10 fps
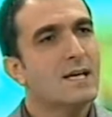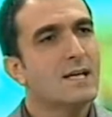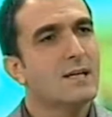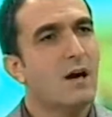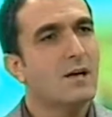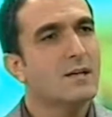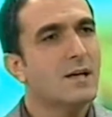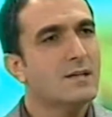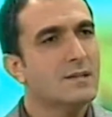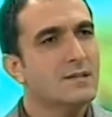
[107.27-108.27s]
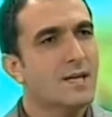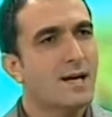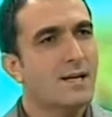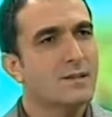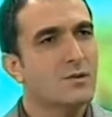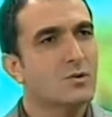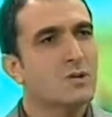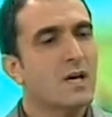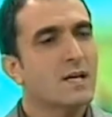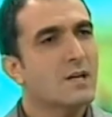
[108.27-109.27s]
e, ayrı ayrı
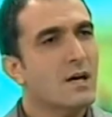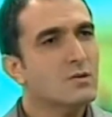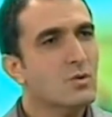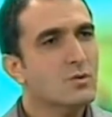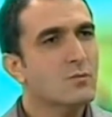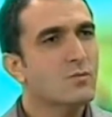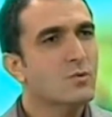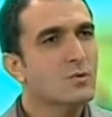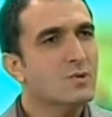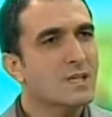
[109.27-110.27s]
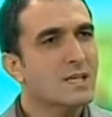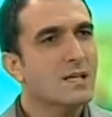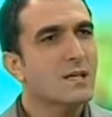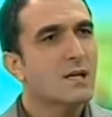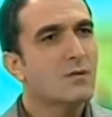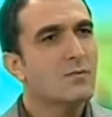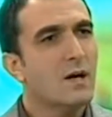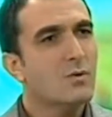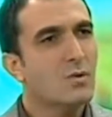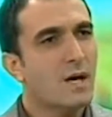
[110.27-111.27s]
değerlendiriyoruz. Daha sonra buradaki
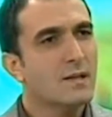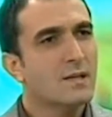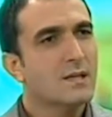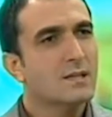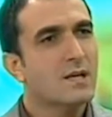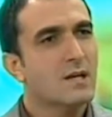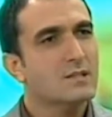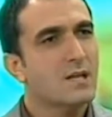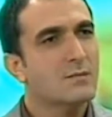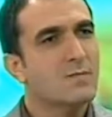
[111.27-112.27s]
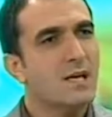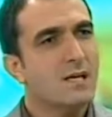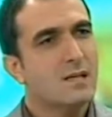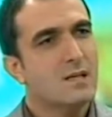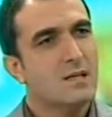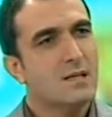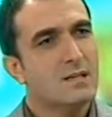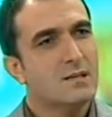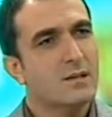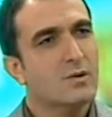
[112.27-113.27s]
var olan
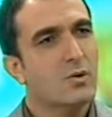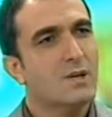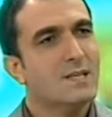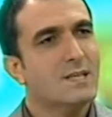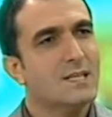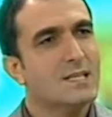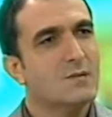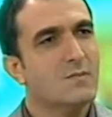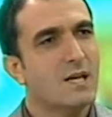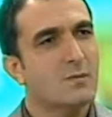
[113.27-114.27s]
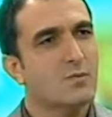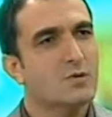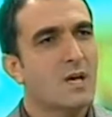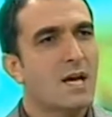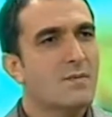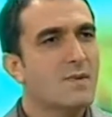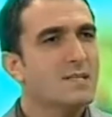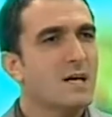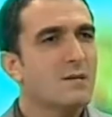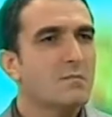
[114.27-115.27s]
yaşlanmalara göre girişimler yapıyoruz.
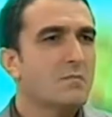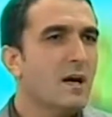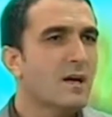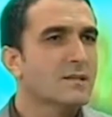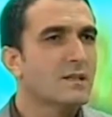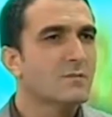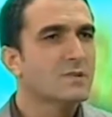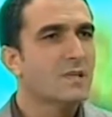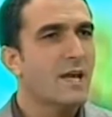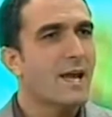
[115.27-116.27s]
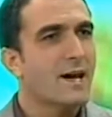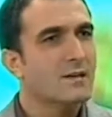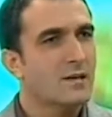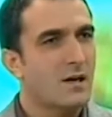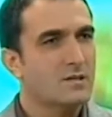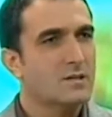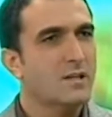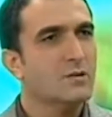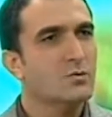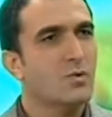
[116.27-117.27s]
Mesela bir hastamızda eğer
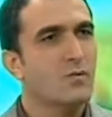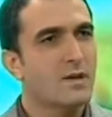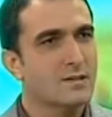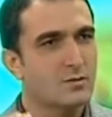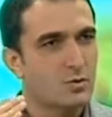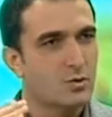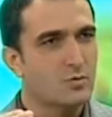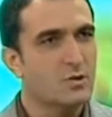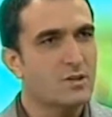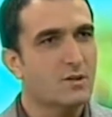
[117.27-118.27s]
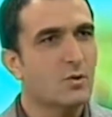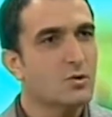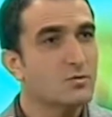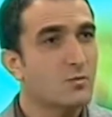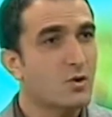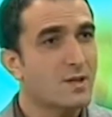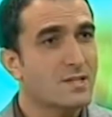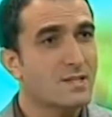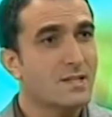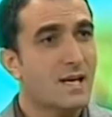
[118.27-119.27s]
kaşlar çok fazla düşmüşse, göz
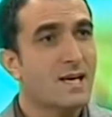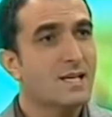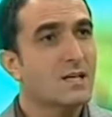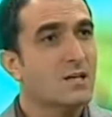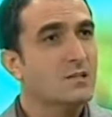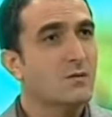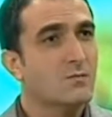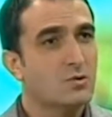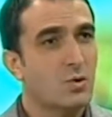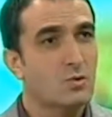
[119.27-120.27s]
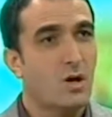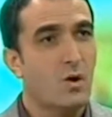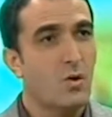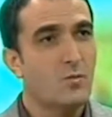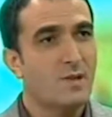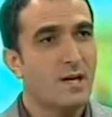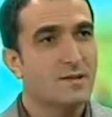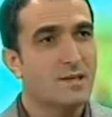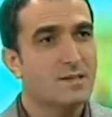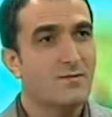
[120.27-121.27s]
bölgesinde yaşlanma çok daha ön
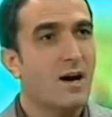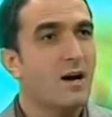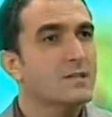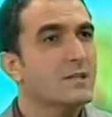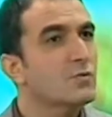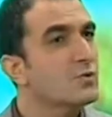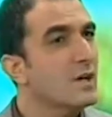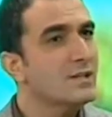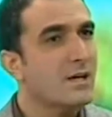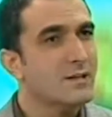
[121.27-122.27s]
plandaysa ve hasta bundan